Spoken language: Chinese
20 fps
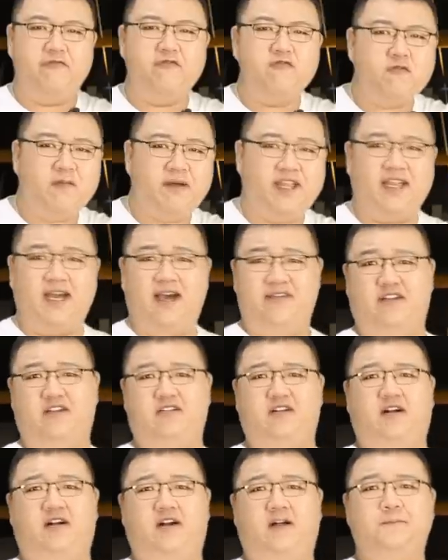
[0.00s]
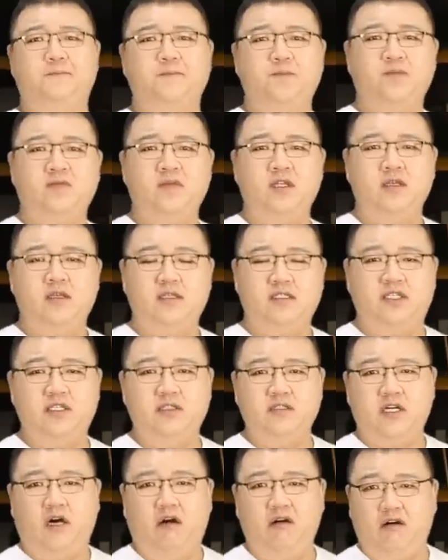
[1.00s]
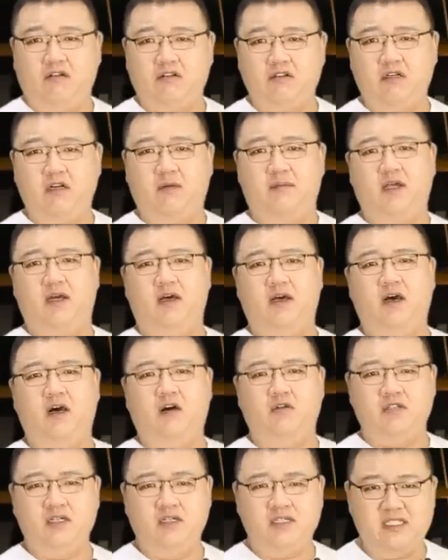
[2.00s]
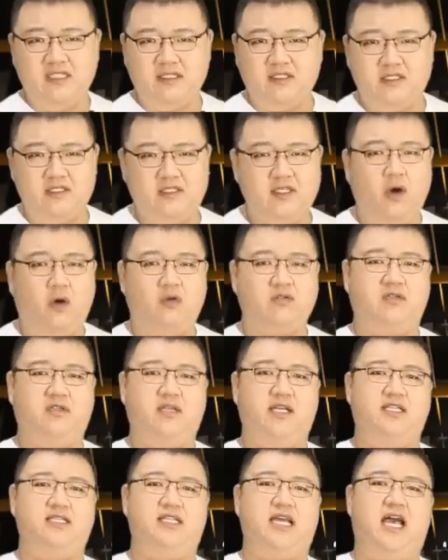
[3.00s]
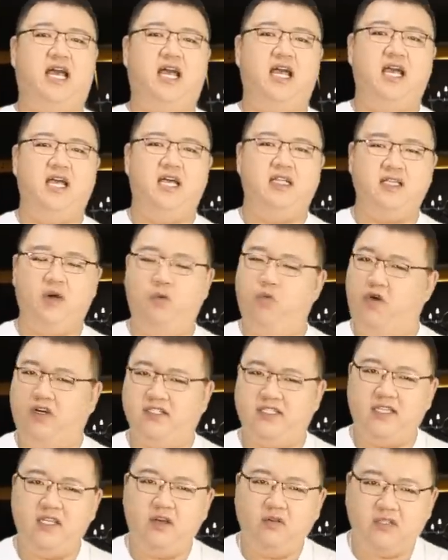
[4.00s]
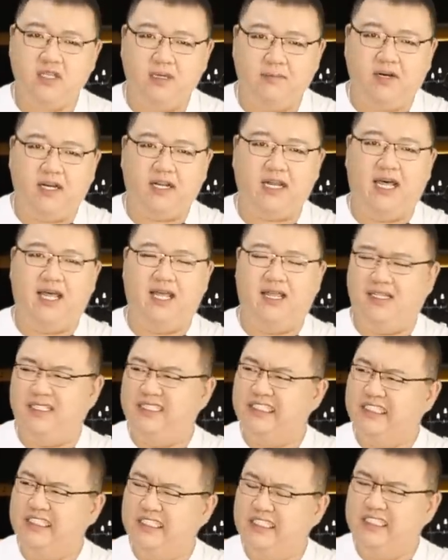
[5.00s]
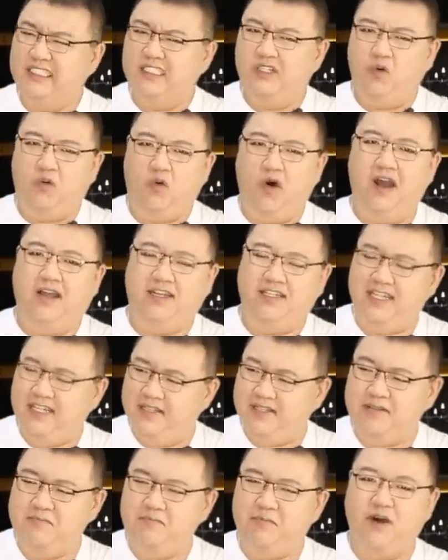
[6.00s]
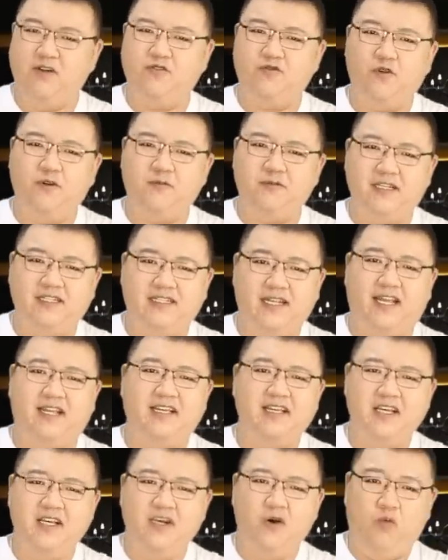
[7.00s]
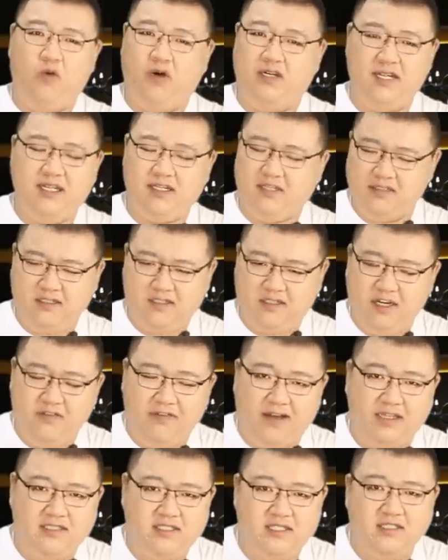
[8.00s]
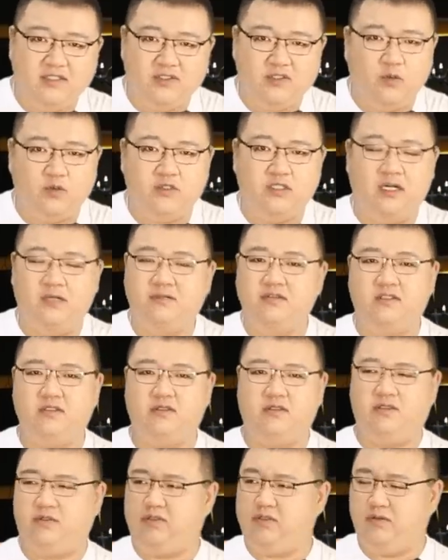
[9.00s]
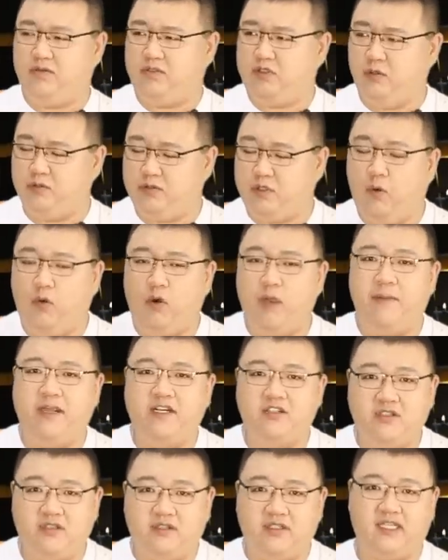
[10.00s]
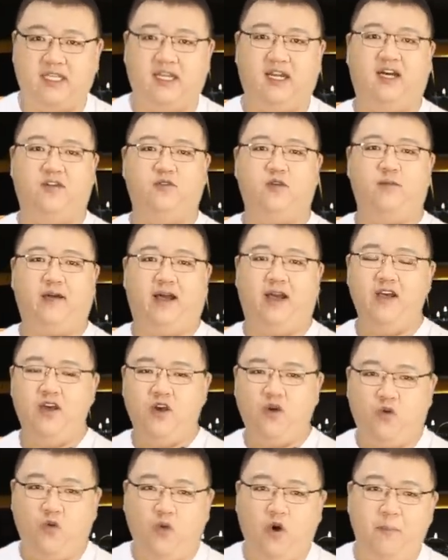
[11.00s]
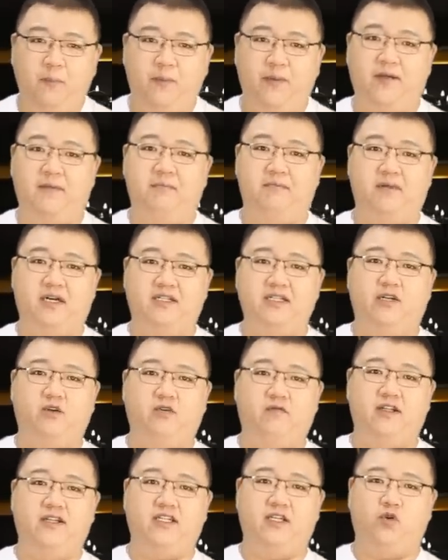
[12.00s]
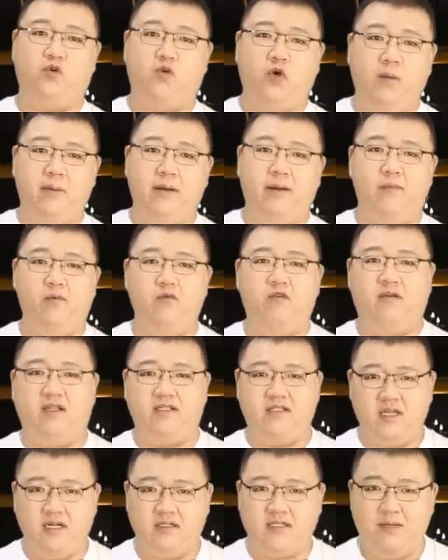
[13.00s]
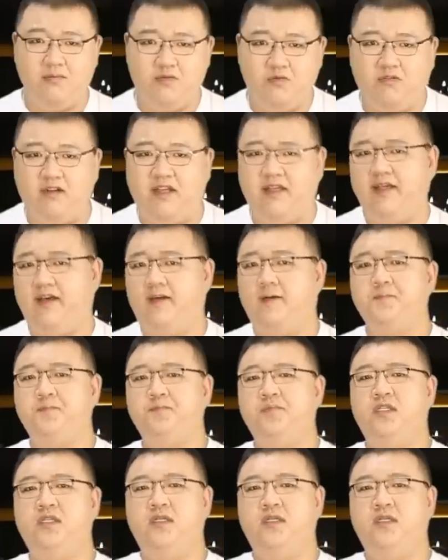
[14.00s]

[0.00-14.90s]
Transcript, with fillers: 父辈干的事儿啊。清朝号称什么呀？号称以孝治天下。那我现在要这么干，我您甭说这我这合法性都就就就就都会被质疑了，对吧？国本嘛，这种问题，国本不稳，江山不稳啊。